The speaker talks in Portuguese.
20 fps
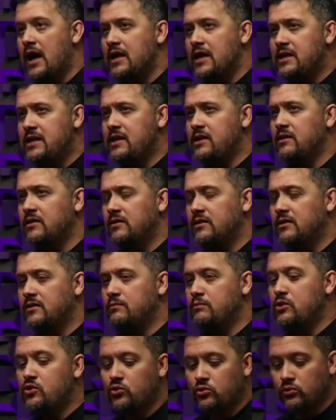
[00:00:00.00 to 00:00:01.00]
Aí,
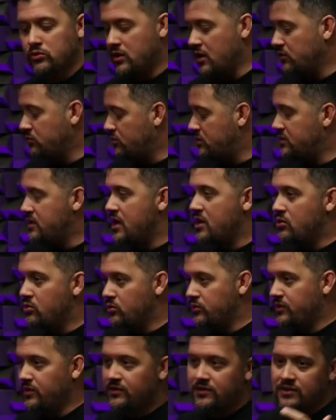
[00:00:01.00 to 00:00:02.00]
misturando
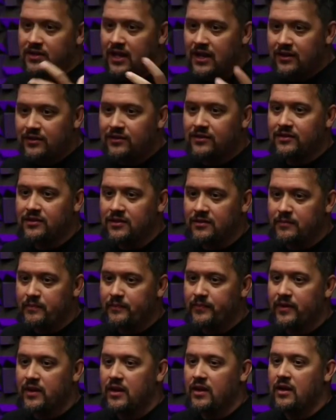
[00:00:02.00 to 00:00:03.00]
Deus e ciência,
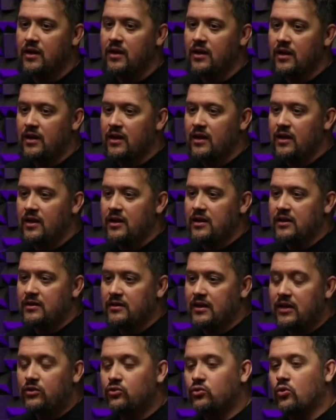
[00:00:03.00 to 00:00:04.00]

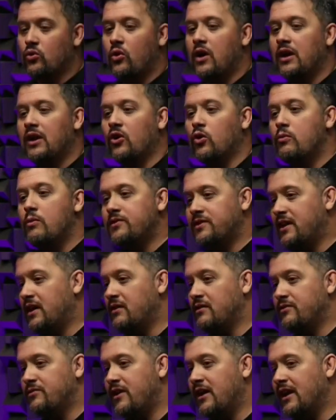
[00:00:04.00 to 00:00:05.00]
na escola
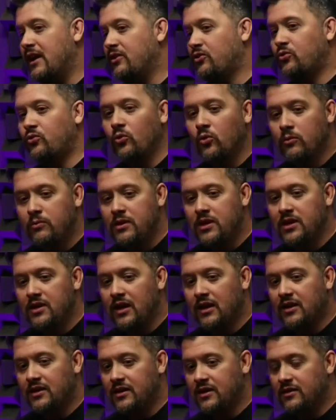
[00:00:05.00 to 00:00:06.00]
começaram a falar sobre
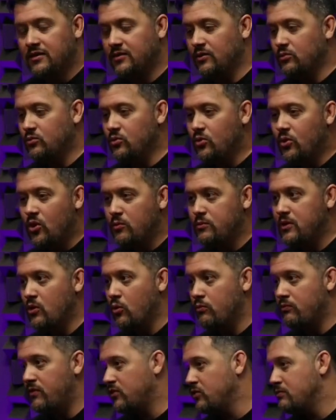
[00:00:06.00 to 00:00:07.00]
a criação do homem, o
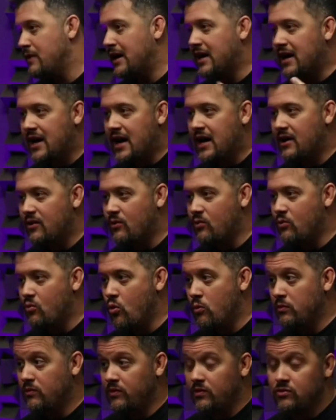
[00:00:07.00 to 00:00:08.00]
homem veio do macaco,
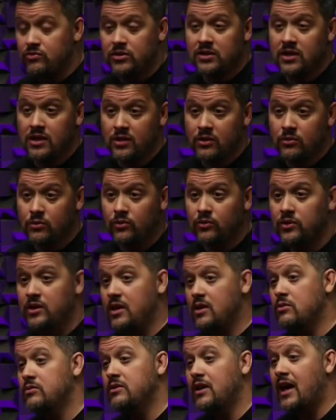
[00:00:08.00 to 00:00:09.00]
o homem veio de Deus, e
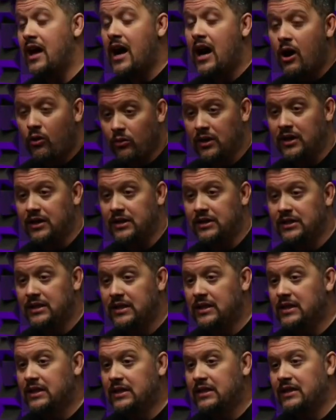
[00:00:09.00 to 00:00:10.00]
eu na aula
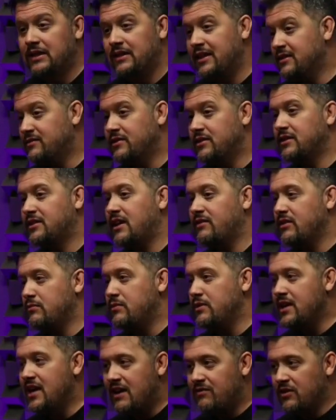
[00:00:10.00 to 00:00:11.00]
uhum. levantava e
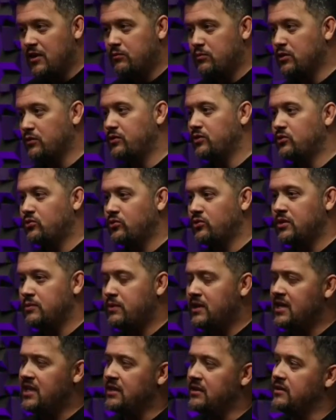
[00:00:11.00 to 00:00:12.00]
brigava com a professora,
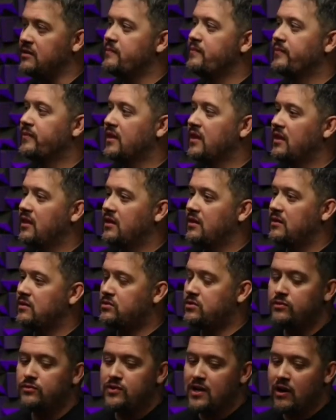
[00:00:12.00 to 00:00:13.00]
peraí, Caramba.
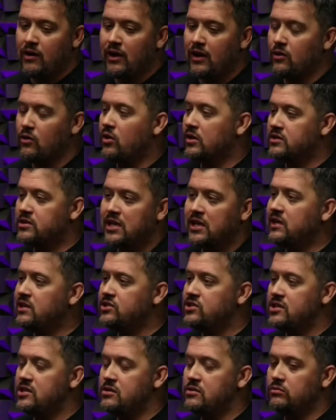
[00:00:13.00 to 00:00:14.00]
tive aula agora de
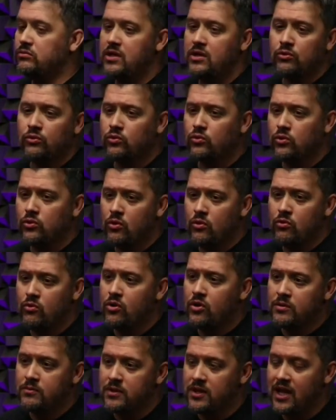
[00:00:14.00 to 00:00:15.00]
religião, Deus criou o
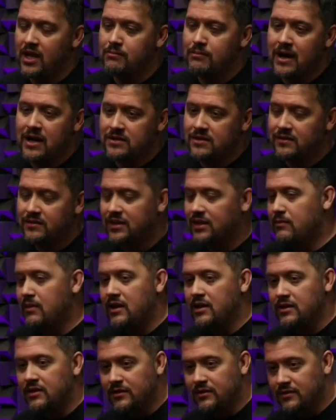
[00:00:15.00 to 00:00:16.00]
homem, a imagem e
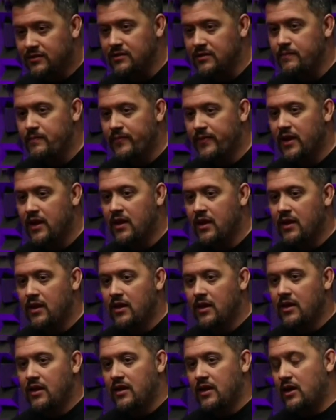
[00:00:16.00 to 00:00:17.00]
semelhança. Me disseram outra
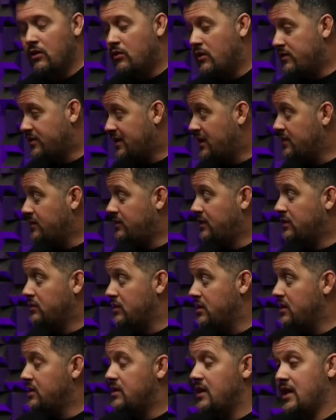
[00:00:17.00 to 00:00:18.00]
coisa. E agora você está
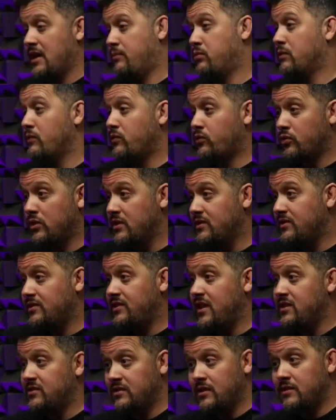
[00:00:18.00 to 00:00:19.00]
dizendo aí, a professora de
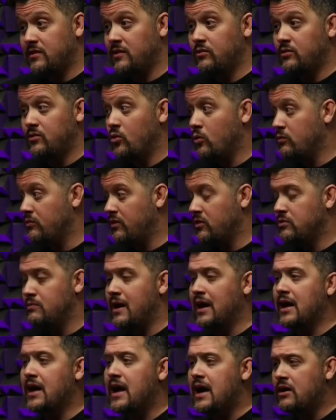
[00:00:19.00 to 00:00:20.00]
ciência está dizendo que o homem veio do
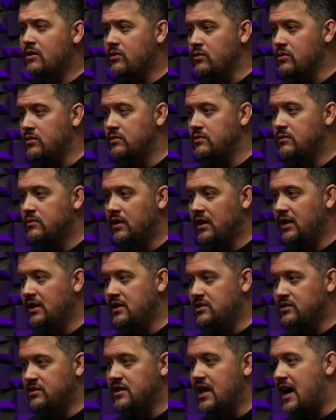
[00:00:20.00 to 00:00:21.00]
macaco, a
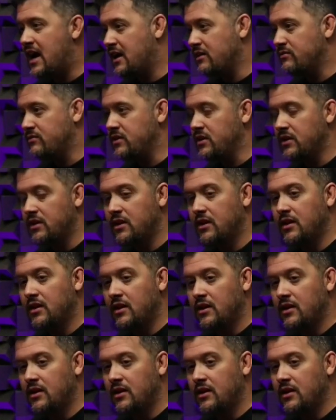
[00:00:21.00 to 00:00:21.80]
lei de Darwin,